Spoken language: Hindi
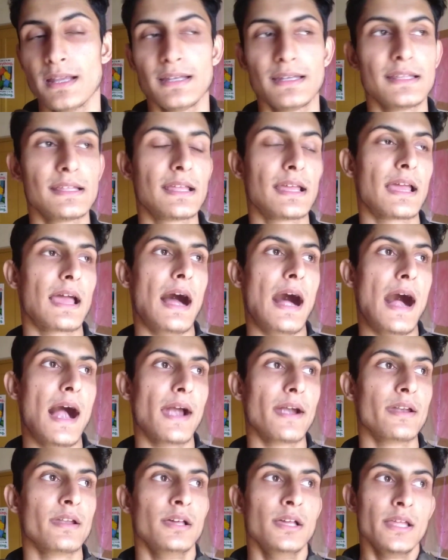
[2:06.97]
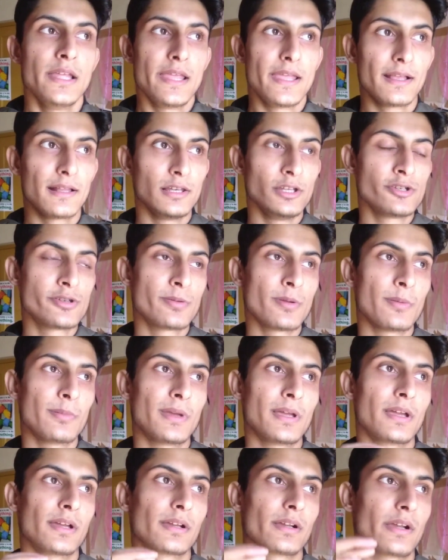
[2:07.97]
ठीक है एंड इंग्लिश में
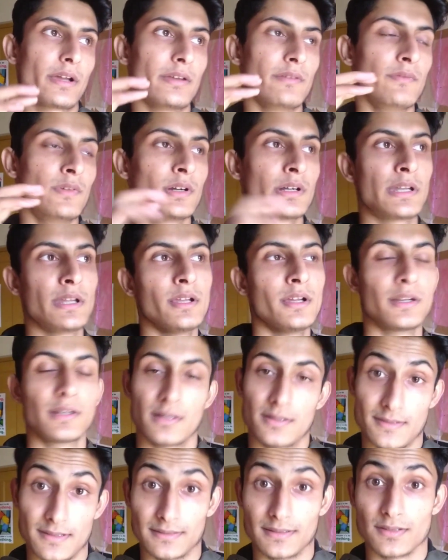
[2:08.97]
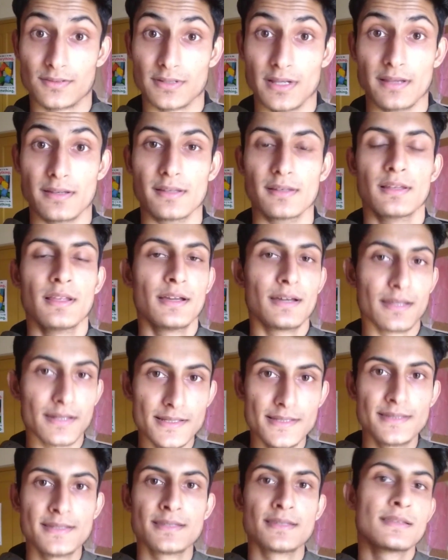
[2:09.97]
मैं कन्वर्ट नहीं करना चाहता चैनल
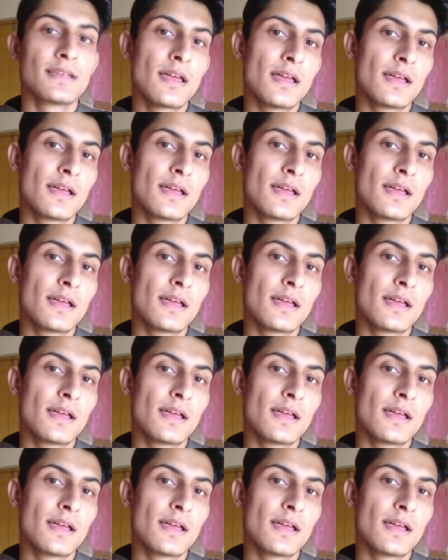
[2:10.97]
रीज़न